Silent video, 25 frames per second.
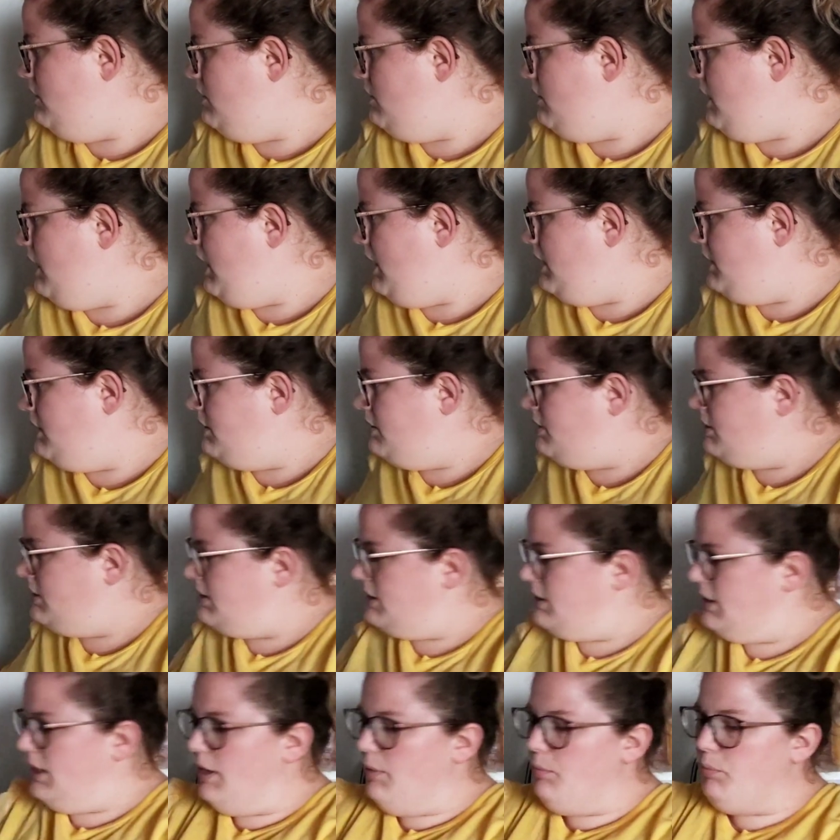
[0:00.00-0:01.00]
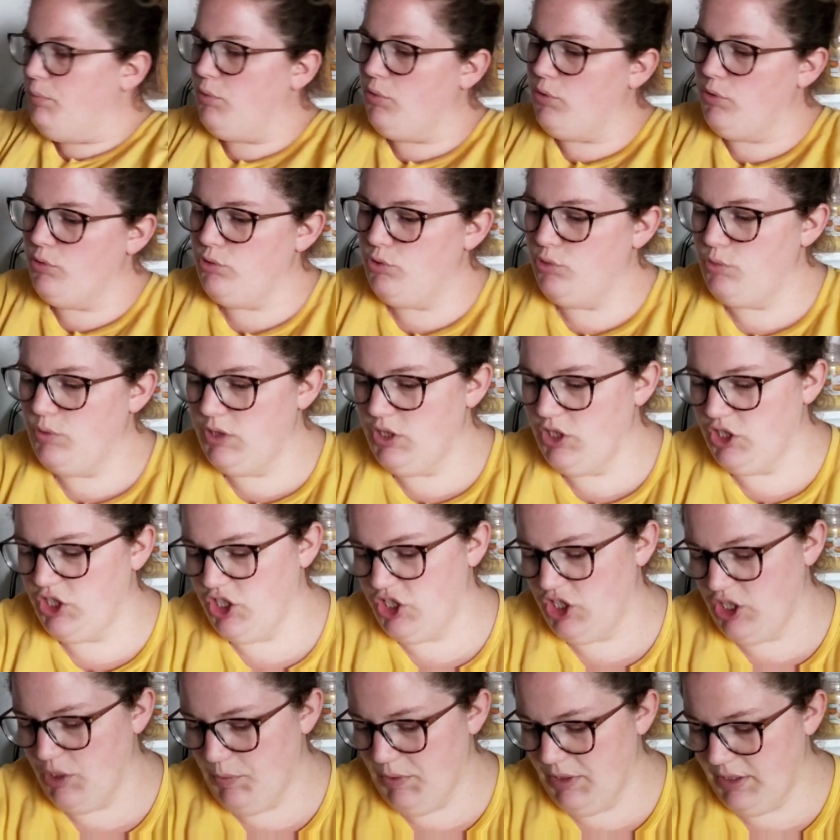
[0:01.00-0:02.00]
euh, à ça. Produit,
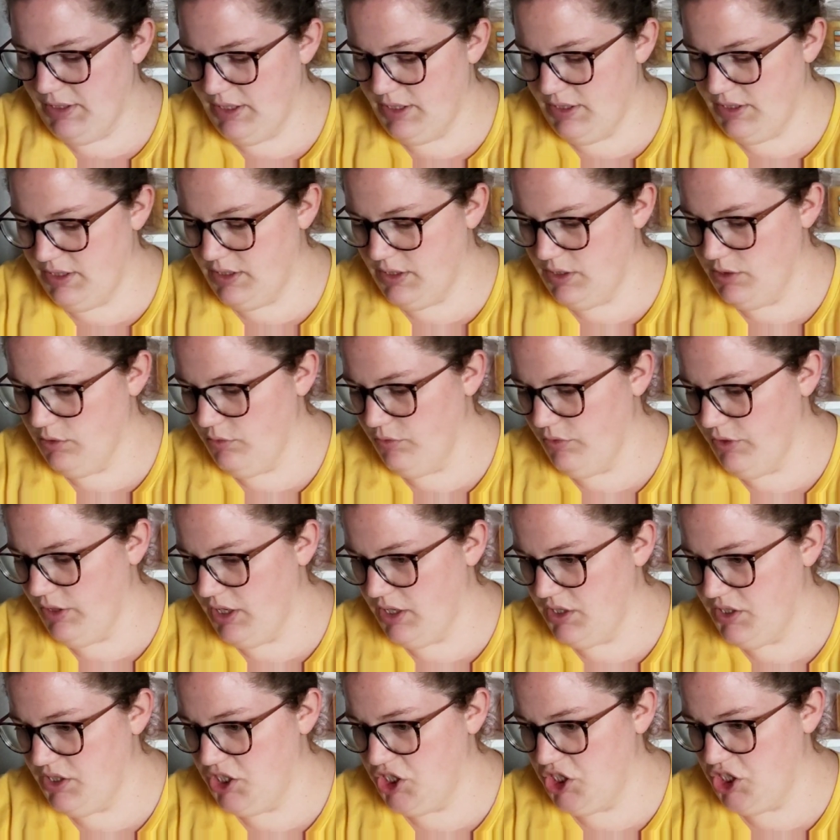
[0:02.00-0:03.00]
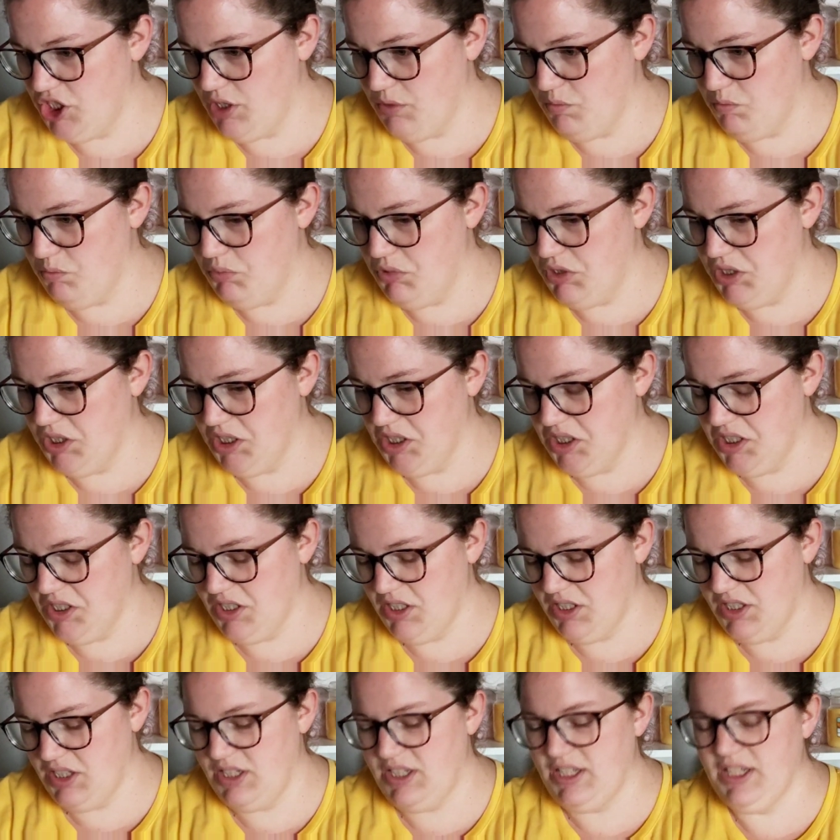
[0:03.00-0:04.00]
j'ai jamais testé. On verra si j'aime bien.
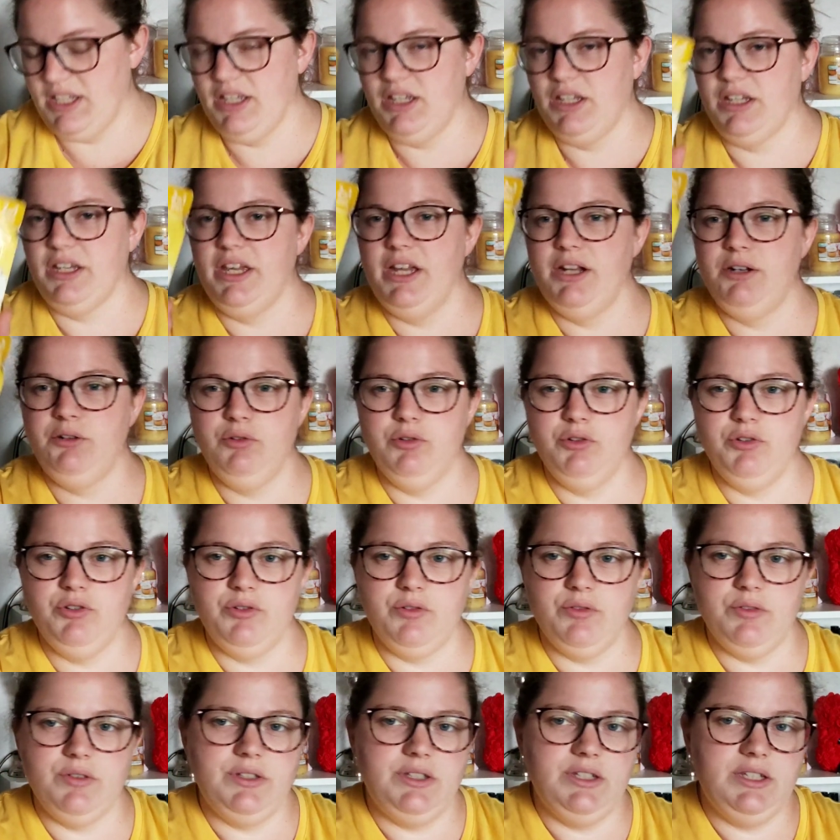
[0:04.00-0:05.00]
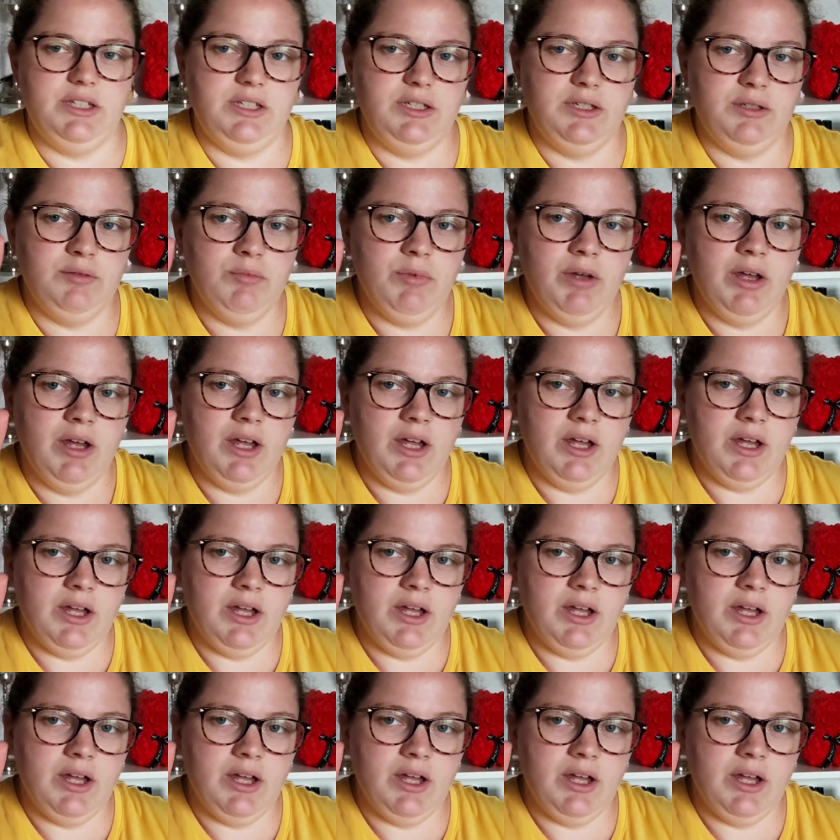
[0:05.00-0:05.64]
Ça, c'était quelques centimes.